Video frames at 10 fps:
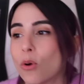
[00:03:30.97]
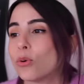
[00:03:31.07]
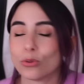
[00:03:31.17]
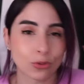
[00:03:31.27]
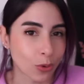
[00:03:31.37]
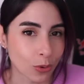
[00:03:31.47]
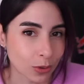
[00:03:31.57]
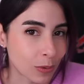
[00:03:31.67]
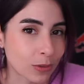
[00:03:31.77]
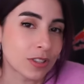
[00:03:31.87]
o non solo di
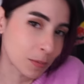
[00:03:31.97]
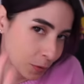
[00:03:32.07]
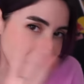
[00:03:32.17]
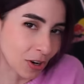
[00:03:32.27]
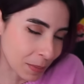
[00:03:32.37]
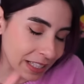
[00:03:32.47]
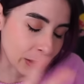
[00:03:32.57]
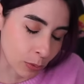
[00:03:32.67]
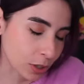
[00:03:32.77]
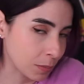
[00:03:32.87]
quello, sì chip, specialmente di
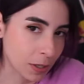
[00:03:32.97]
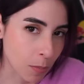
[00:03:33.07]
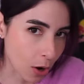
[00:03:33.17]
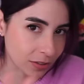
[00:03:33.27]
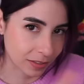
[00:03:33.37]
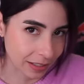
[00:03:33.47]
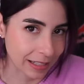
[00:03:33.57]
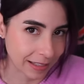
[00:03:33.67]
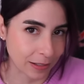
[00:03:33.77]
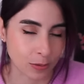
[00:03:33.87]
quello di Big Boss
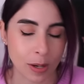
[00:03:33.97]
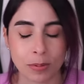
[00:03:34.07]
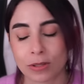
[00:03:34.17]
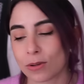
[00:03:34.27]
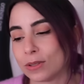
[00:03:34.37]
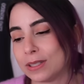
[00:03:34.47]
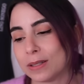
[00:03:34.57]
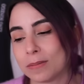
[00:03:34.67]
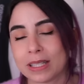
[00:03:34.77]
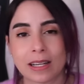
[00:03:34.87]
del terzo capitolo
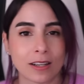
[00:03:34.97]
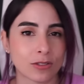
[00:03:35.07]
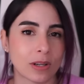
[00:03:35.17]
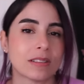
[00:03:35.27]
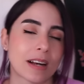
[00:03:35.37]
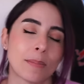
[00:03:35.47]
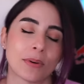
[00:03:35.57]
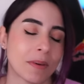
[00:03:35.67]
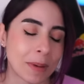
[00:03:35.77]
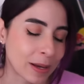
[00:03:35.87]
di Metal Gear Solid 3,
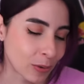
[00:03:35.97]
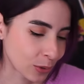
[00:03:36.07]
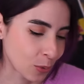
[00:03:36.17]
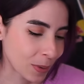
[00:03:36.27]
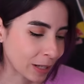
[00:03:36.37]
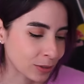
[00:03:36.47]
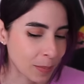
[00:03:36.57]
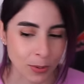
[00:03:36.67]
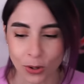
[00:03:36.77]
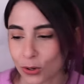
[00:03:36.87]
poi vabbè io l'ho recuperato da
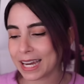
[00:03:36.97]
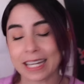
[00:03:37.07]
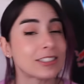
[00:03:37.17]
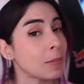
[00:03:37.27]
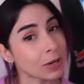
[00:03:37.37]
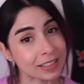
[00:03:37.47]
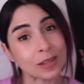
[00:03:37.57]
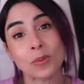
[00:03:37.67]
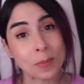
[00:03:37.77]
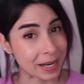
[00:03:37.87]
poco. Diciamo che è
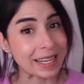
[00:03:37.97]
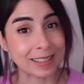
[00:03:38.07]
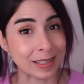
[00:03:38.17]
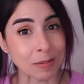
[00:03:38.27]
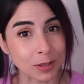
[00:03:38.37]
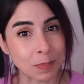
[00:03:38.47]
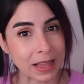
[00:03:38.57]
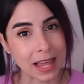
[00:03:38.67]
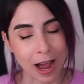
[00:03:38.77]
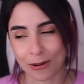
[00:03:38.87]
stato un bellissimo
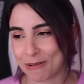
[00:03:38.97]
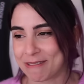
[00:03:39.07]
spettacolo